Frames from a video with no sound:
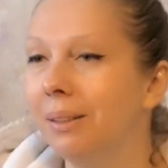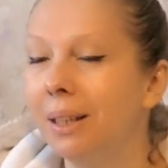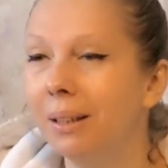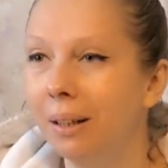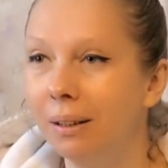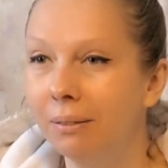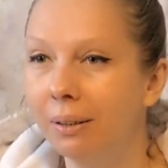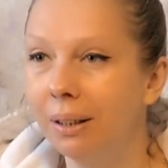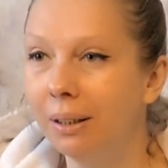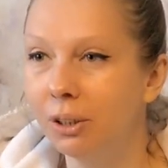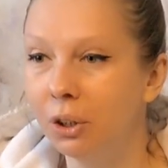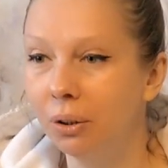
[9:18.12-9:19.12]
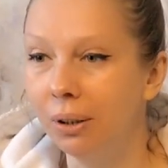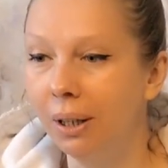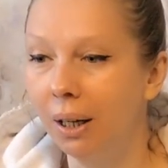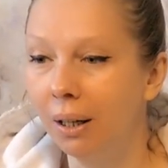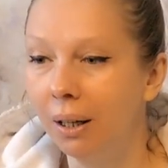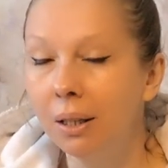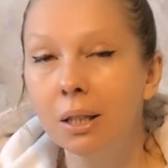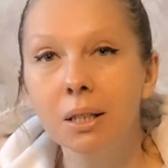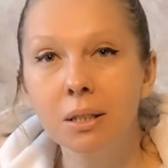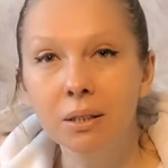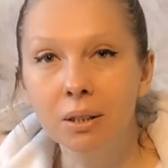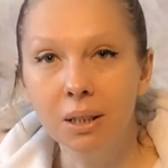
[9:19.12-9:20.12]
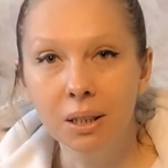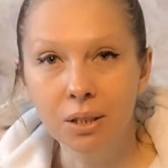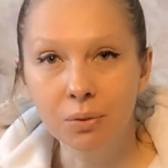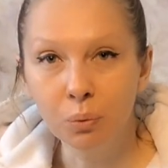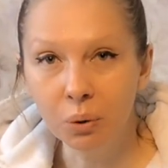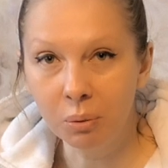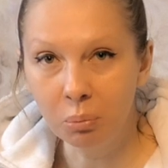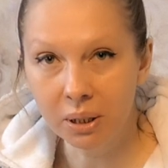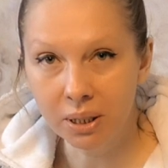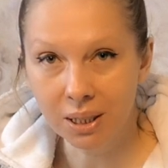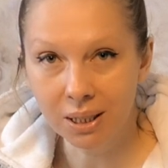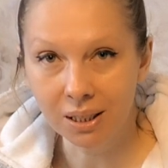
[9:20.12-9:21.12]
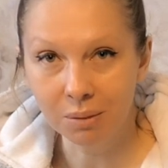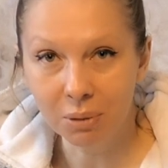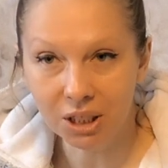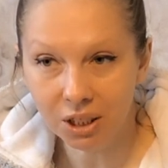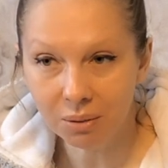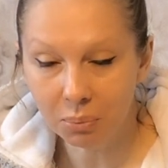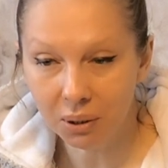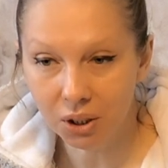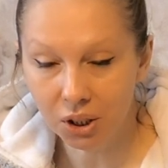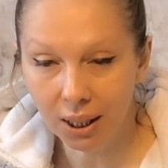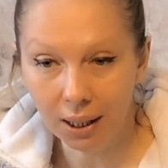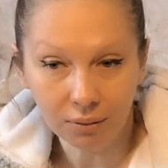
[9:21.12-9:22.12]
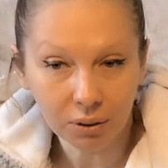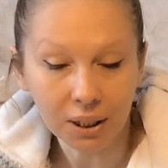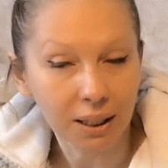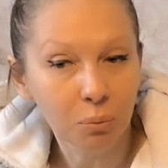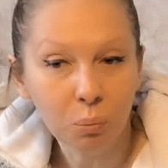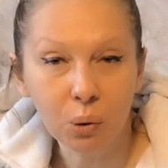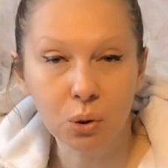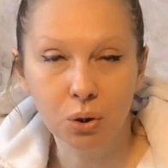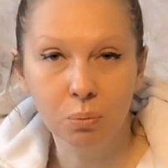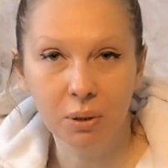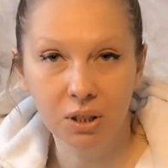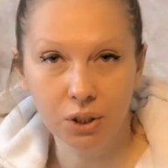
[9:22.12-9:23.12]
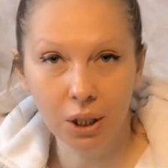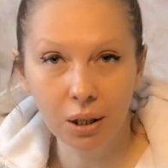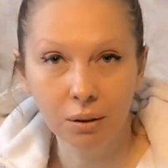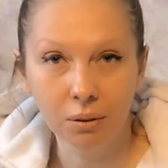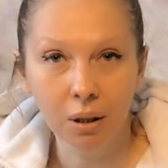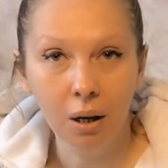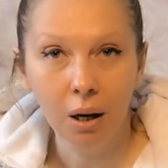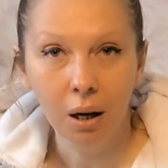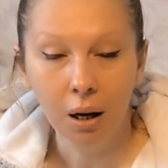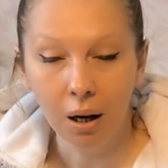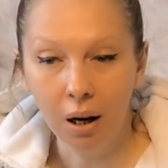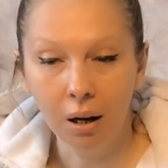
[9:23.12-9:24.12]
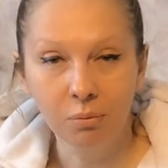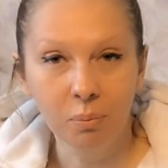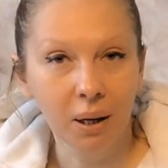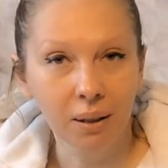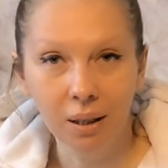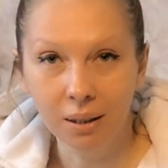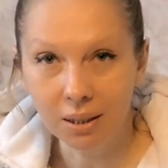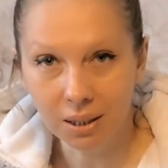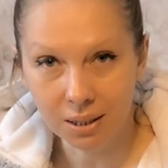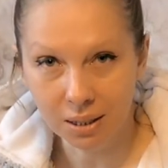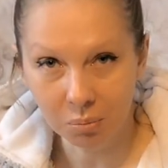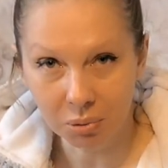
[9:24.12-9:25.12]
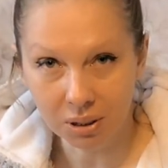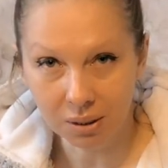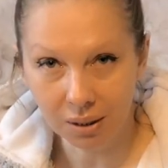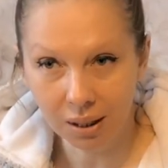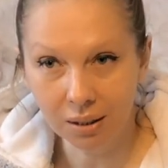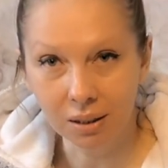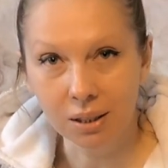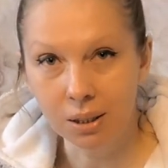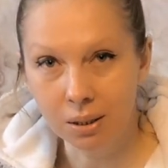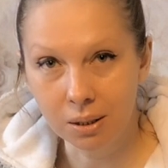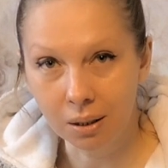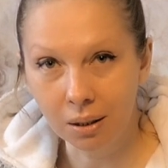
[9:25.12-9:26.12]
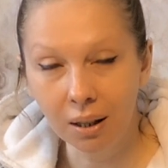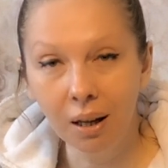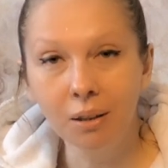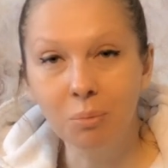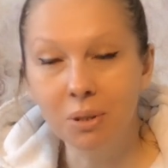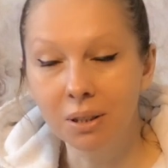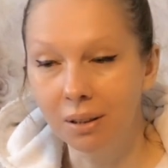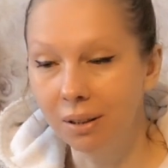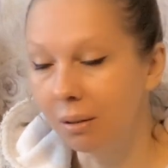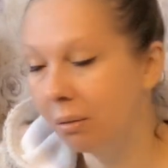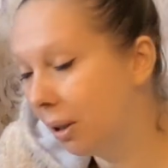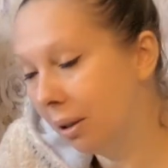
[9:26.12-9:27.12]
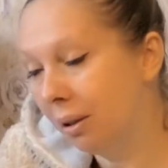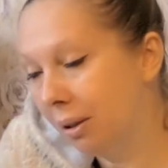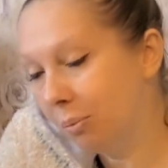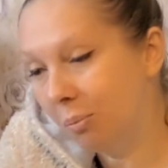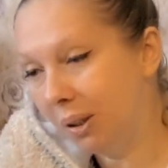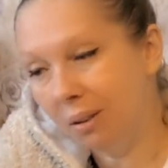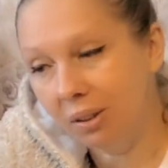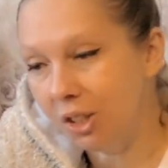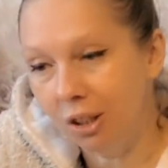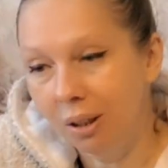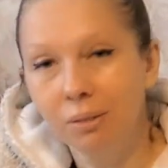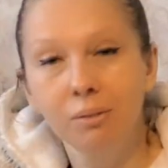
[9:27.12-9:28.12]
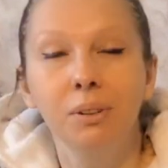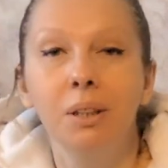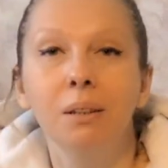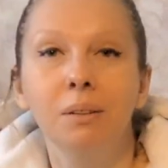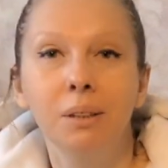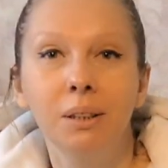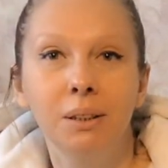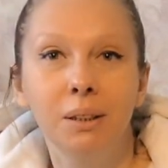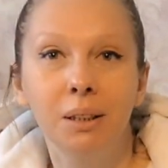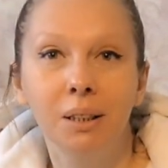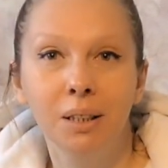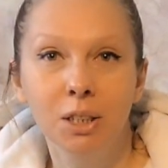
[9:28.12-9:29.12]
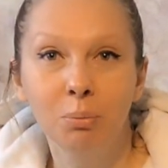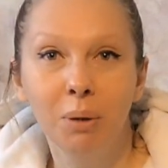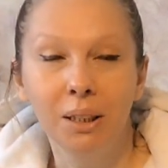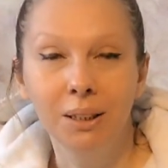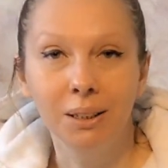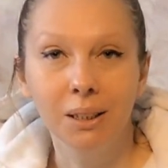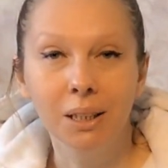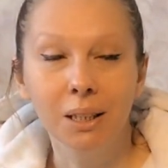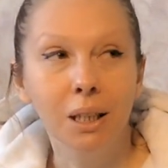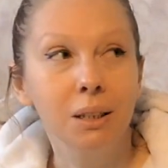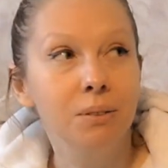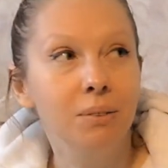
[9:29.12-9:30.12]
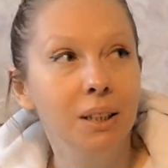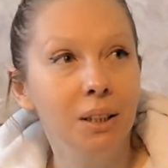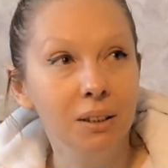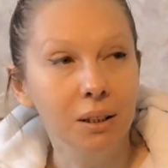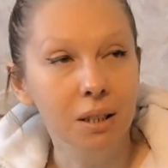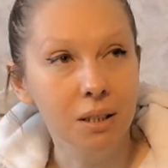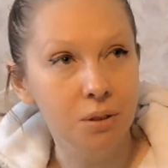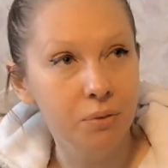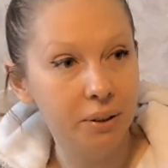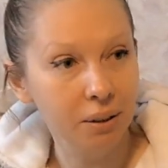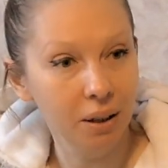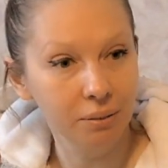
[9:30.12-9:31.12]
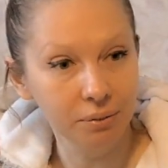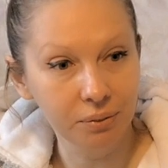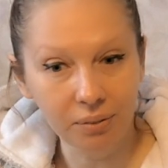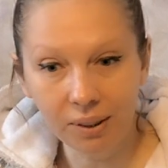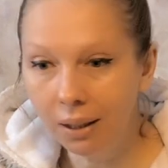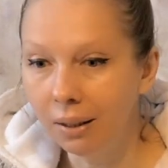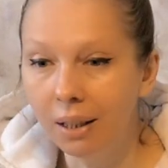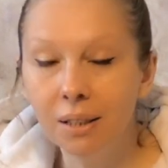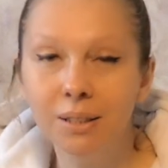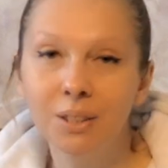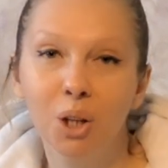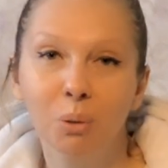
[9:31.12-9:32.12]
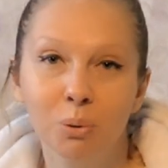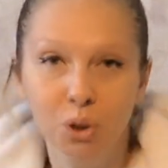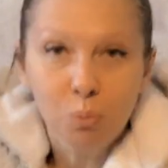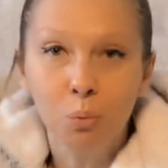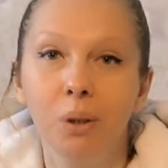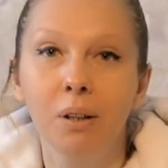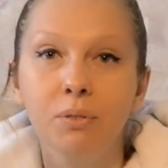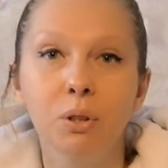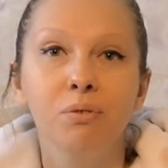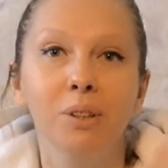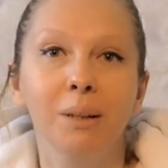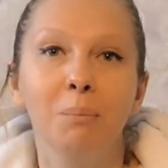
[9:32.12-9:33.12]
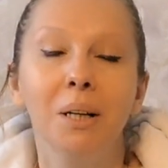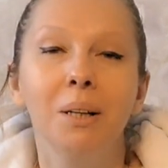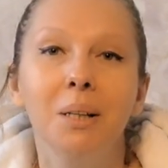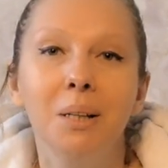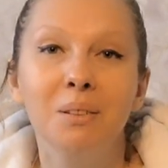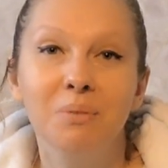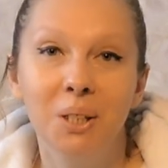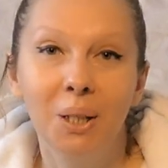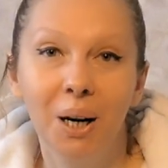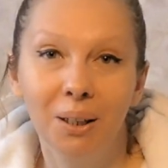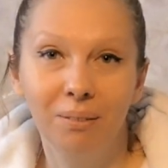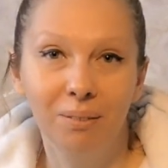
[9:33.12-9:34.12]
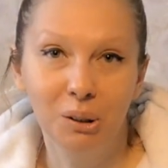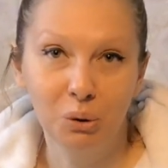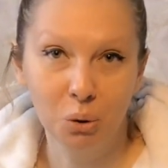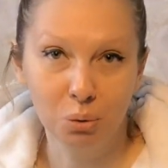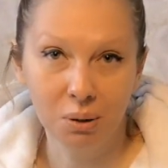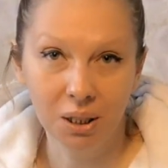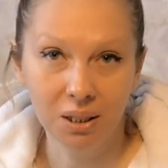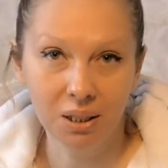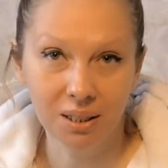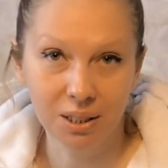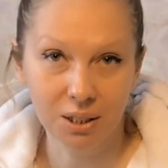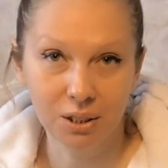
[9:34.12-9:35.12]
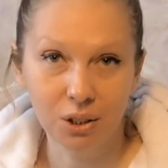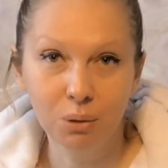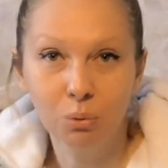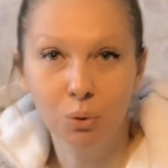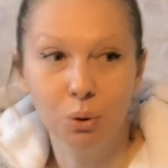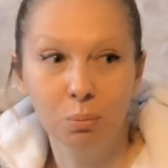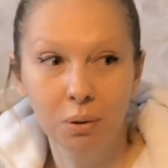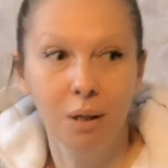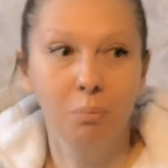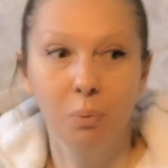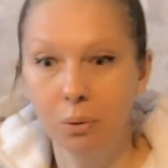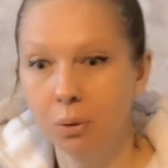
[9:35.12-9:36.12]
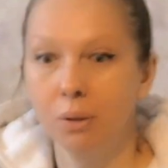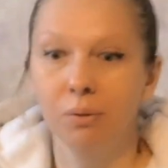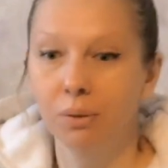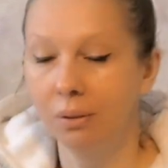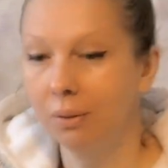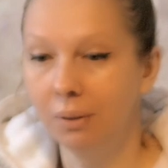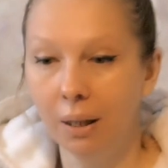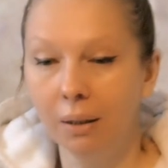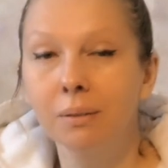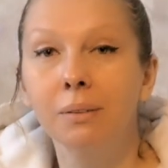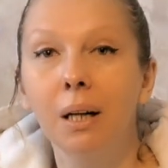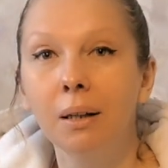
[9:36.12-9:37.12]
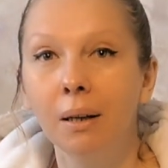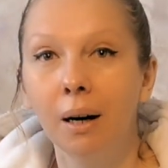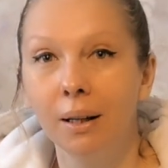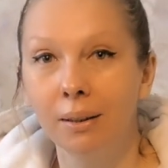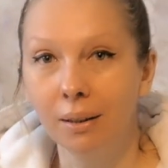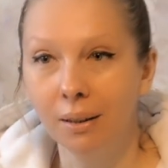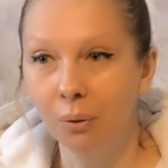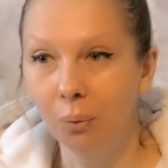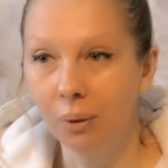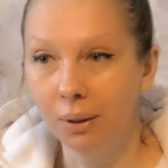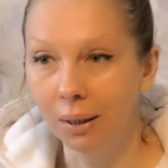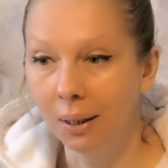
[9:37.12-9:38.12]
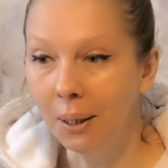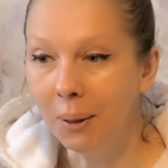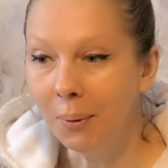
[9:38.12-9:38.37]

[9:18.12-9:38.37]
Как я говорила, что я, когда звуки полицейских машин приезжали, вот они просто приезжают, а в Праге они ездят постоянно с сигналом с таким – мне начинало вот так трясти, калашматить. От, звона, от звонка в дверь, я не знаю, почему я все время вздрагивала. То есть моя нервная система уже была просто вот на, на грани какой-то.